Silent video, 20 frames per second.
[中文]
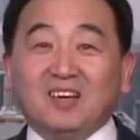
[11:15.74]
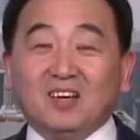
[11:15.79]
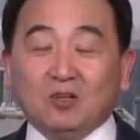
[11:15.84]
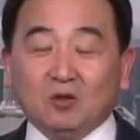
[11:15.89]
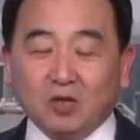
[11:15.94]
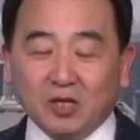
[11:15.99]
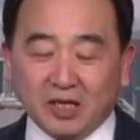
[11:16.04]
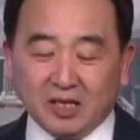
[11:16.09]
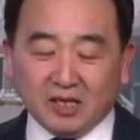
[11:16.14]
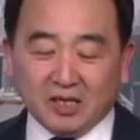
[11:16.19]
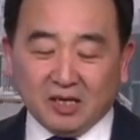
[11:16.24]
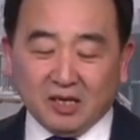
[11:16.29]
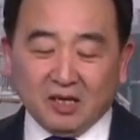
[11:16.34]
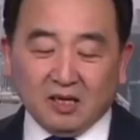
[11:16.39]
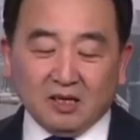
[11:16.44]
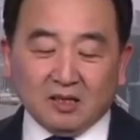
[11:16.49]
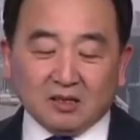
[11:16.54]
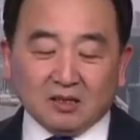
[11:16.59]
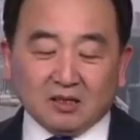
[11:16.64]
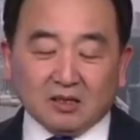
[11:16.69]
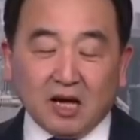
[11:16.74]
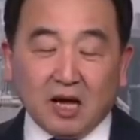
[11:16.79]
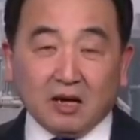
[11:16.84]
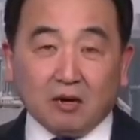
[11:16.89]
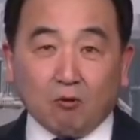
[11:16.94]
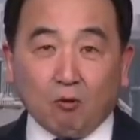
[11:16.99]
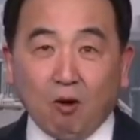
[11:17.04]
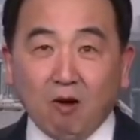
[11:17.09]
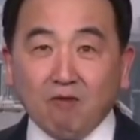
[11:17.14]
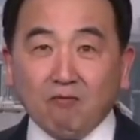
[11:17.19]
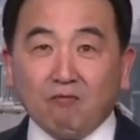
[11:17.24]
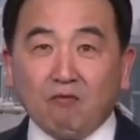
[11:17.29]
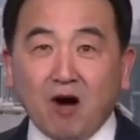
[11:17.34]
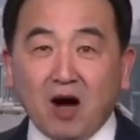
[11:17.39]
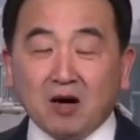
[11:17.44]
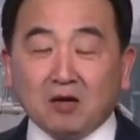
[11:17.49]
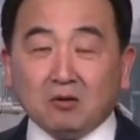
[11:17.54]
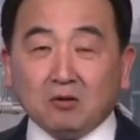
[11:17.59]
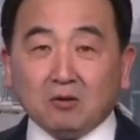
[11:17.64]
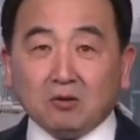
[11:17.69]
所以，在官
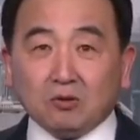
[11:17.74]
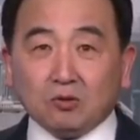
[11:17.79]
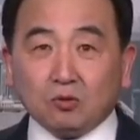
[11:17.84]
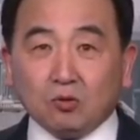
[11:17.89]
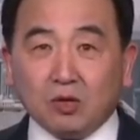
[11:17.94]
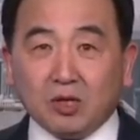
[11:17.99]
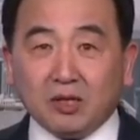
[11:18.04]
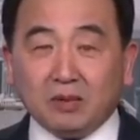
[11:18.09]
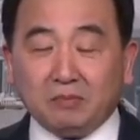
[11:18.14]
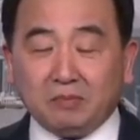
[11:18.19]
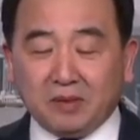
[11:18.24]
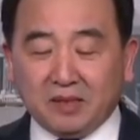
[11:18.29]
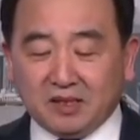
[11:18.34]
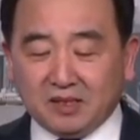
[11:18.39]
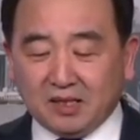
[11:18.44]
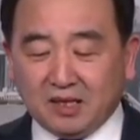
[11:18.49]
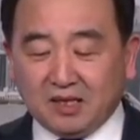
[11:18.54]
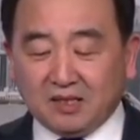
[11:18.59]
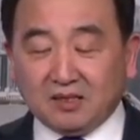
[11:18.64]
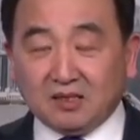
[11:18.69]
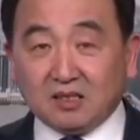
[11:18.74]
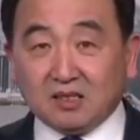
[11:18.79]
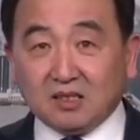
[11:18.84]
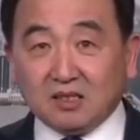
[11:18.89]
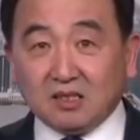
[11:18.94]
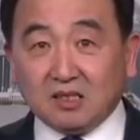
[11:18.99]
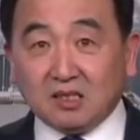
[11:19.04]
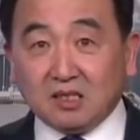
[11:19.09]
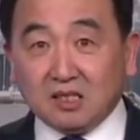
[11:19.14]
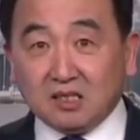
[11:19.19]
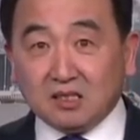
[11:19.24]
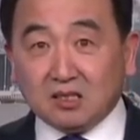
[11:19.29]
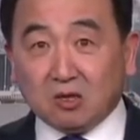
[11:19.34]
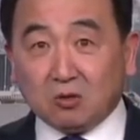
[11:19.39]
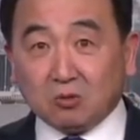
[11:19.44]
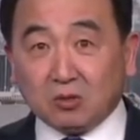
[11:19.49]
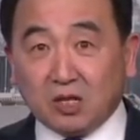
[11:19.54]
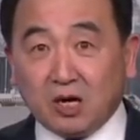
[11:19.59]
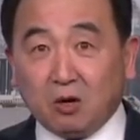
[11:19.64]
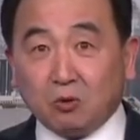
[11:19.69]
方对比着辛
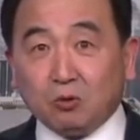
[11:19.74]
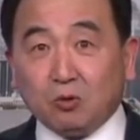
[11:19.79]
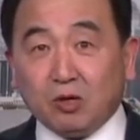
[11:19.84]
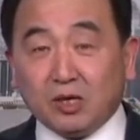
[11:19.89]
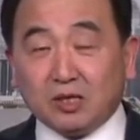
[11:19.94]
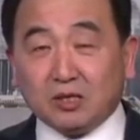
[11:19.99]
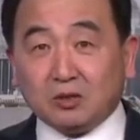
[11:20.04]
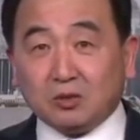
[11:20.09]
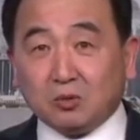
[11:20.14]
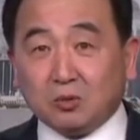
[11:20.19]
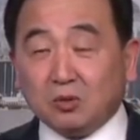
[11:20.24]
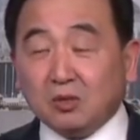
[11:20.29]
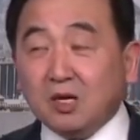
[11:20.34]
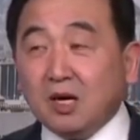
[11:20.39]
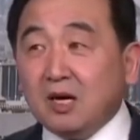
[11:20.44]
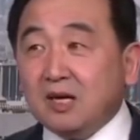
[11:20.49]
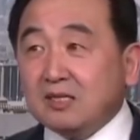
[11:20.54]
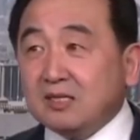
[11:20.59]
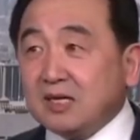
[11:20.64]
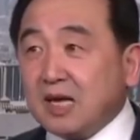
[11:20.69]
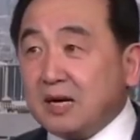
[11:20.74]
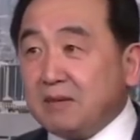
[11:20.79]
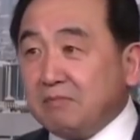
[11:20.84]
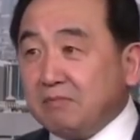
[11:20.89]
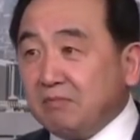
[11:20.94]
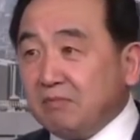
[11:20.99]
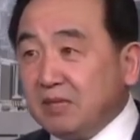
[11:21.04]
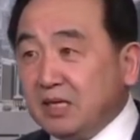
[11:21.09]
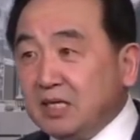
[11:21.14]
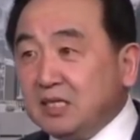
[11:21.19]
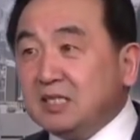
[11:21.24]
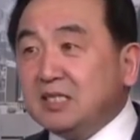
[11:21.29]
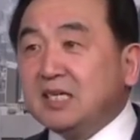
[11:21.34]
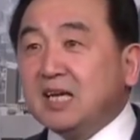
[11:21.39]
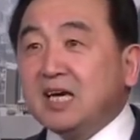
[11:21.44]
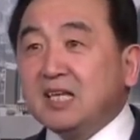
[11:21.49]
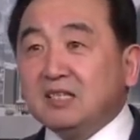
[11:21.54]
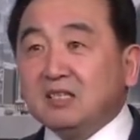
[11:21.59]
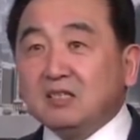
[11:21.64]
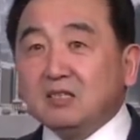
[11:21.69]
丑条约的时候，在民
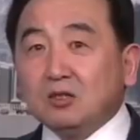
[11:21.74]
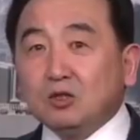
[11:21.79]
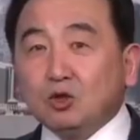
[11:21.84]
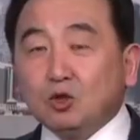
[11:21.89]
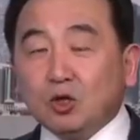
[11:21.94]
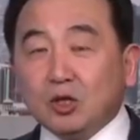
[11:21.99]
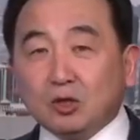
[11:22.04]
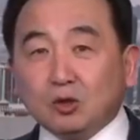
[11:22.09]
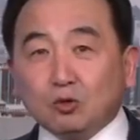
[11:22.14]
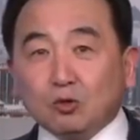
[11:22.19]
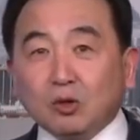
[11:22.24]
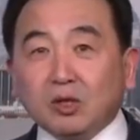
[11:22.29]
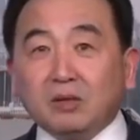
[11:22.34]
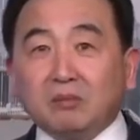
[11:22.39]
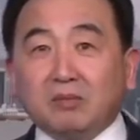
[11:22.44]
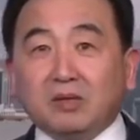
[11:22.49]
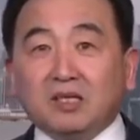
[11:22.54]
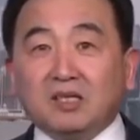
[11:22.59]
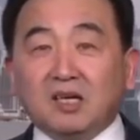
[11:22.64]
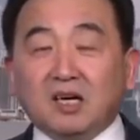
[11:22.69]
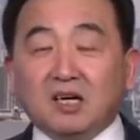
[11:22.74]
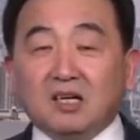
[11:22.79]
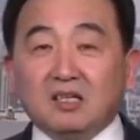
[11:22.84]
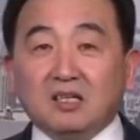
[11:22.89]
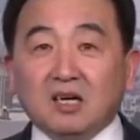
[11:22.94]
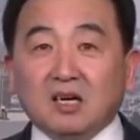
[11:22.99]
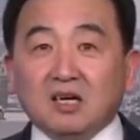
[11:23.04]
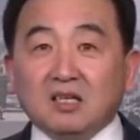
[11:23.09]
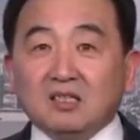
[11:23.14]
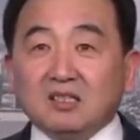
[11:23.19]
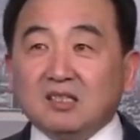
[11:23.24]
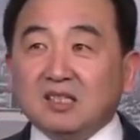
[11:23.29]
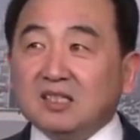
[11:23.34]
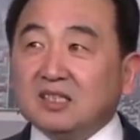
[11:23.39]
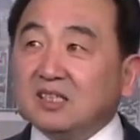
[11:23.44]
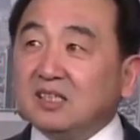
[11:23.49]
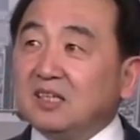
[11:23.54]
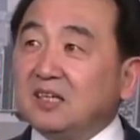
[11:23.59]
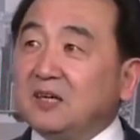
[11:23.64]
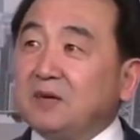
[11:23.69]
间却对比着这
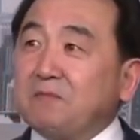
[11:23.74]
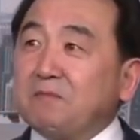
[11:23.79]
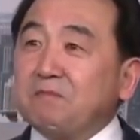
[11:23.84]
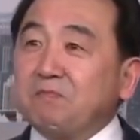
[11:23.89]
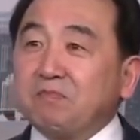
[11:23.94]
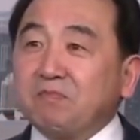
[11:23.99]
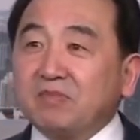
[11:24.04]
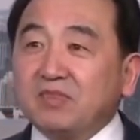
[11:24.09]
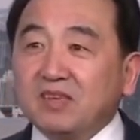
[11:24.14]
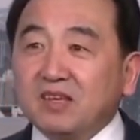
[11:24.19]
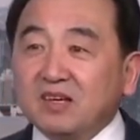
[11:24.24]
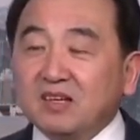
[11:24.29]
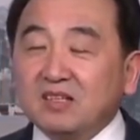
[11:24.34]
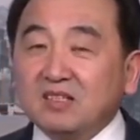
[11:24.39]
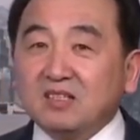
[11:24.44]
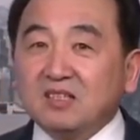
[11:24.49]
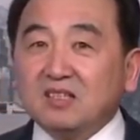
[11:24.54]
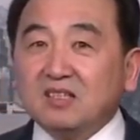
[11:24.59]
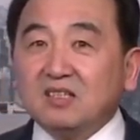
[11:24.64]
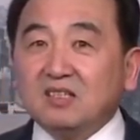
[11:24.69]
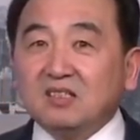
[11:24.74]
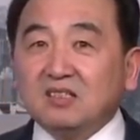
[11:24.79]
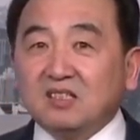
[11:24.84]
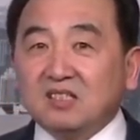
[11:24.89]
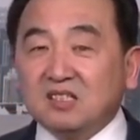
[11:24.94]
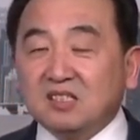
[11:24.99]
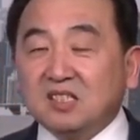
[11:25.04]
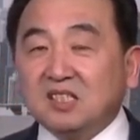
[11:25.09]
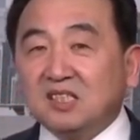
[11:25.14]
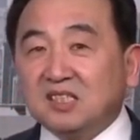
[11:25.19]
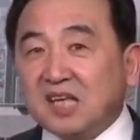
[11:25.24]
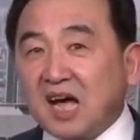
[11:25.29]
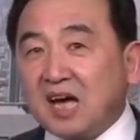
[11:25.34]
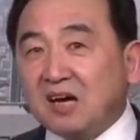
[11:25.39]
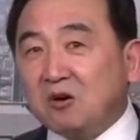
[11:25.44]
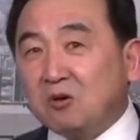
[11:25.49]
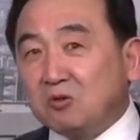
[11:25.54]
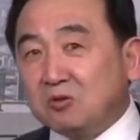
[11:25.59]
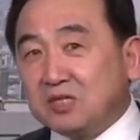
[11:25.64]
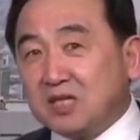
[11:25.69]
个慈禧太
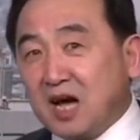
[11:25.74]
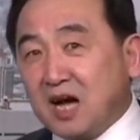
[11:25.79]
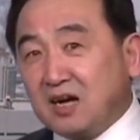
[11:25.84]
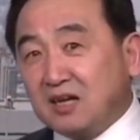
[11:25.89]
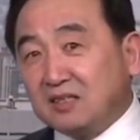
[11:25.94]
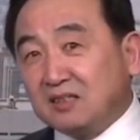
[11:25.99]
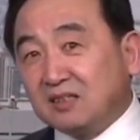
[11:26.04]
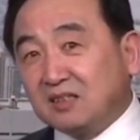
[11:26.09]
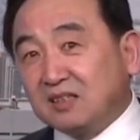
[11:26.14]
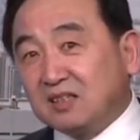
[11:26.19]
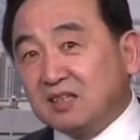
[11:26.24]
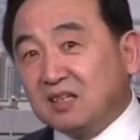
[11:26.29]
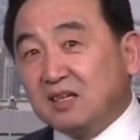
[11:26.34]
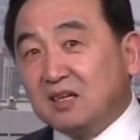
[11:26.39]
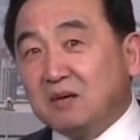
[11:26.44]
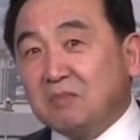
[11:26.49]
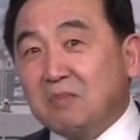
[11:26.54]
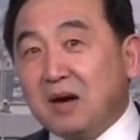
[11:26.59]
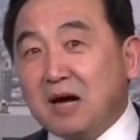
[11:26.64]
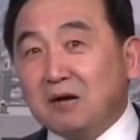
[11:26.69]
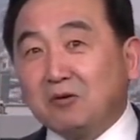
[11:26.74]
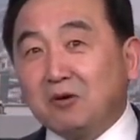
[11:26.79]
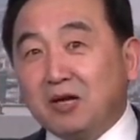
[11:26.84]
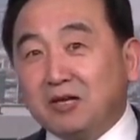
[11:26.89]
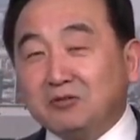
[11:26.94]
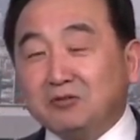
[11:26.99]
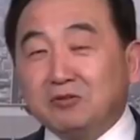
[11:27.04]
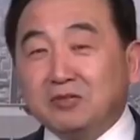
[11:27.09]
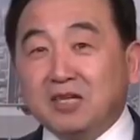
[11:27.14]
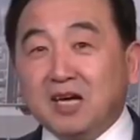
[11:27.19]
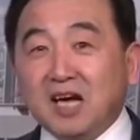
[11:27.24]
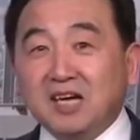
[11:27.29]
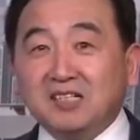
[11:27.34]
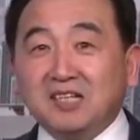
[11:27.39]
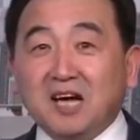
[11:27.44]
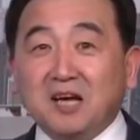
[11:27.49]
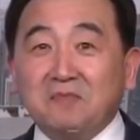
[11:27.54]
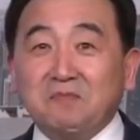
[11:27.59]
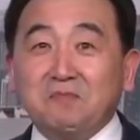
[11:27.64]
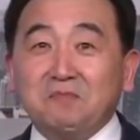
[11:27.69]
后向八国联军开战，